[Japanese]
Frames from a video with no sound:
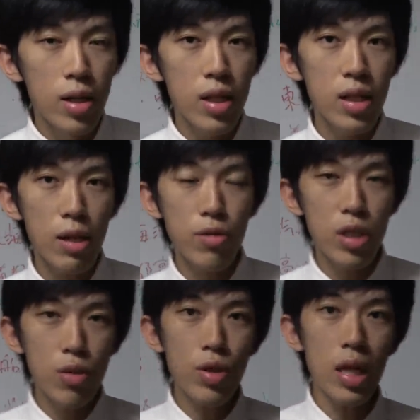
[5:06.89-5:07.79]
であの
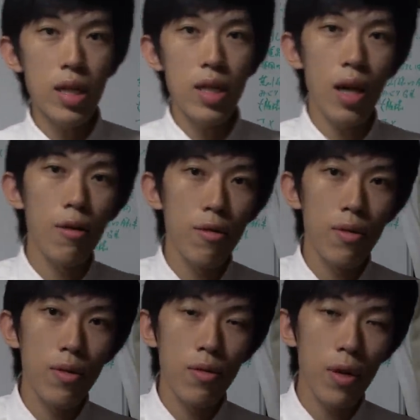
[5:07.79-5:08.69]
視聴者にあ
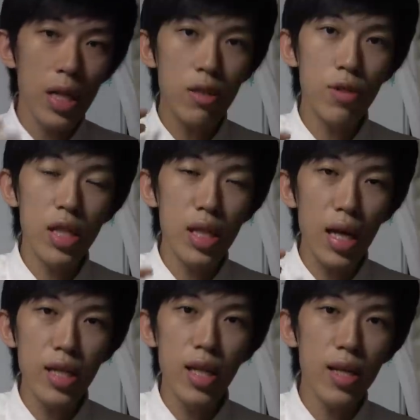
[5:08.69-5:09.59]
の私と一
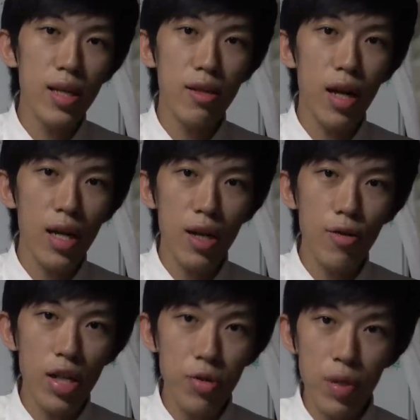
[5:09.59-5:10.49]
体になっている感
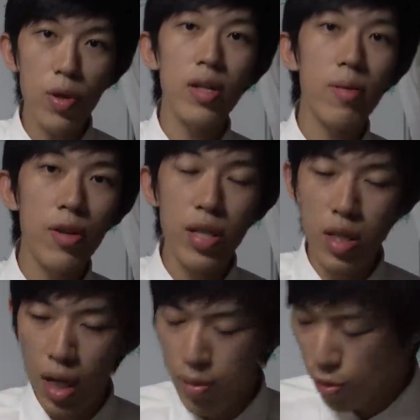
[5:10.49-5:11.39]
覚を味わってもらうために私
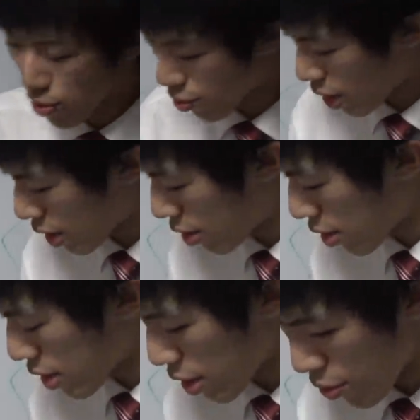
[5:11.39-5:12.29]
はライブ放送をやってる
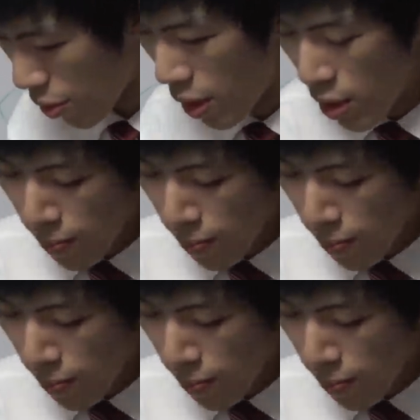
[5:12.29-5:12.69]
んですけど